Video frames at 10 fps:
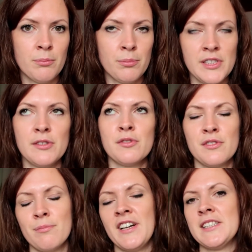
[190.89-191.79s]

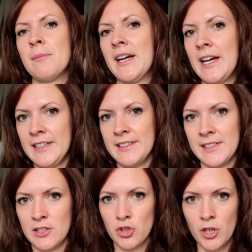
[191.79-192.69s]
beziehungsweise man kann es
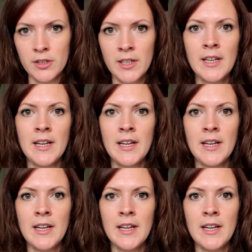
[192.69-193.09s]
ja schon,